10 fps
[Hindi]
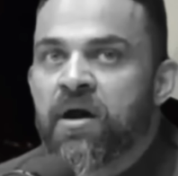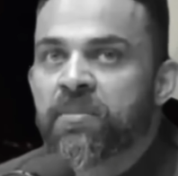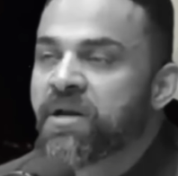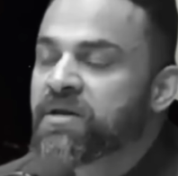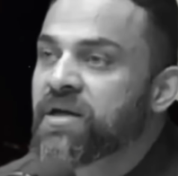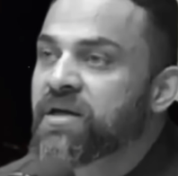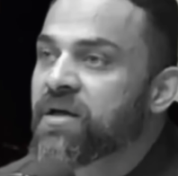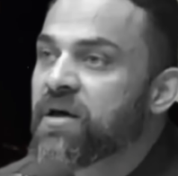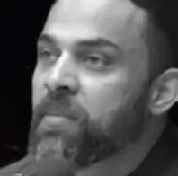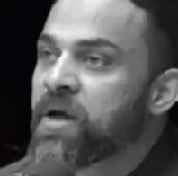हमें लगता है
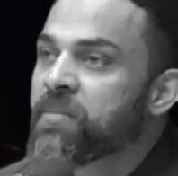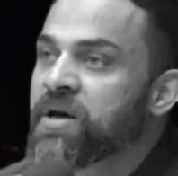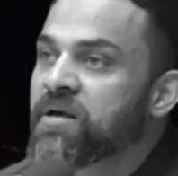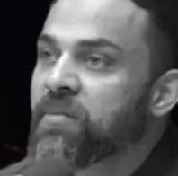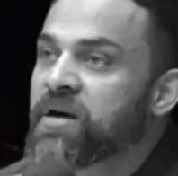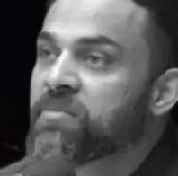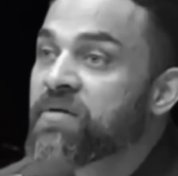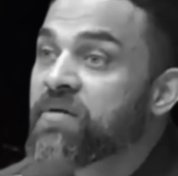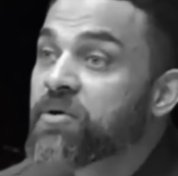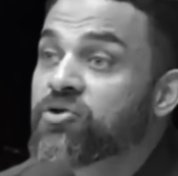कि हमारे बाद हमारे
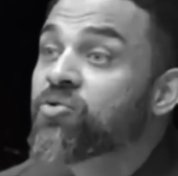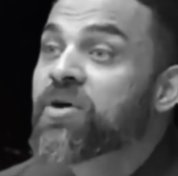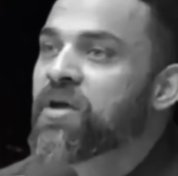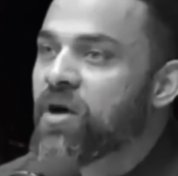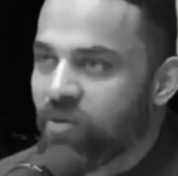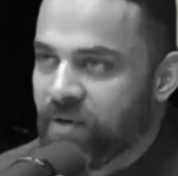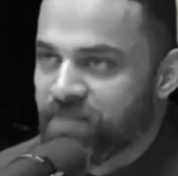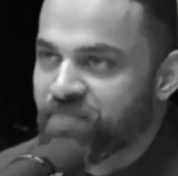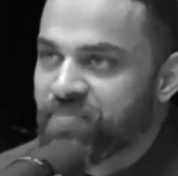बीवी बच्चों का क्या होगा